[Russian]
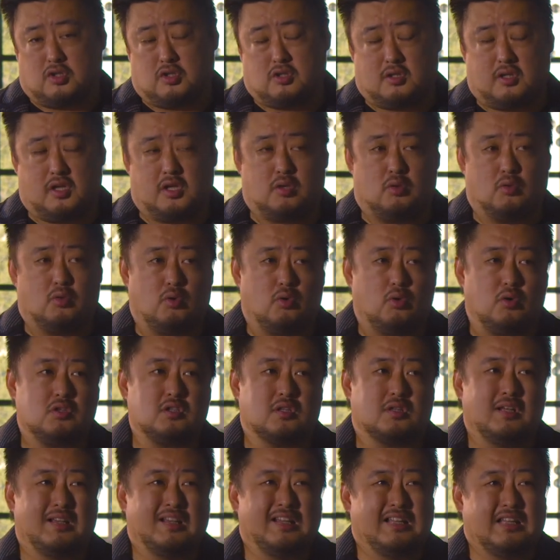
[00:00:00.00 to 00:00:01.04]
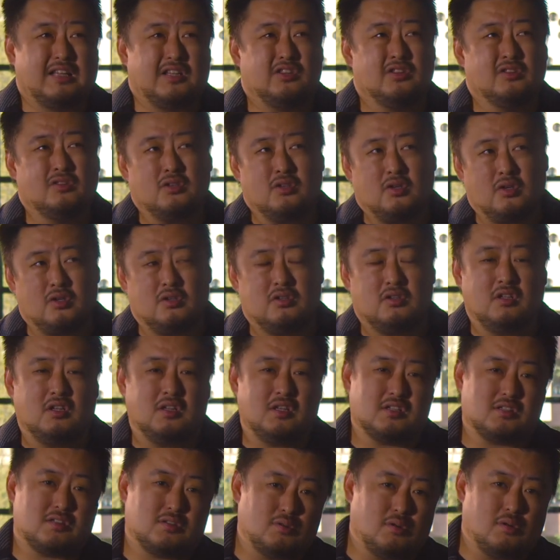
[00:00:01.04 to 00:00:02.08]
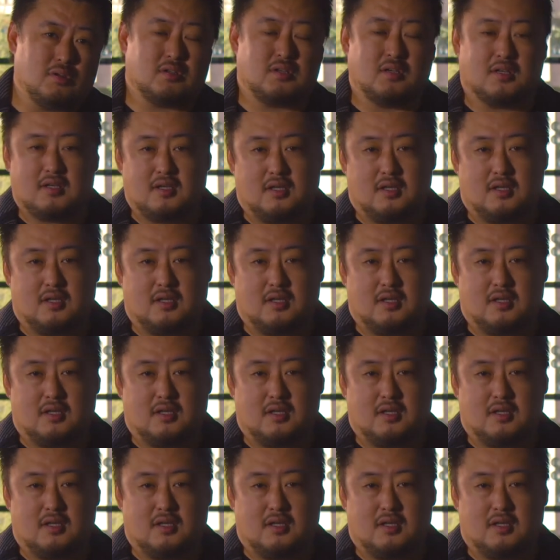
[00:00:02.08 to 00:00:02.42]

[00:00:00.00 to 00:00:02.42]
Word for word: если они уходят, но не настолько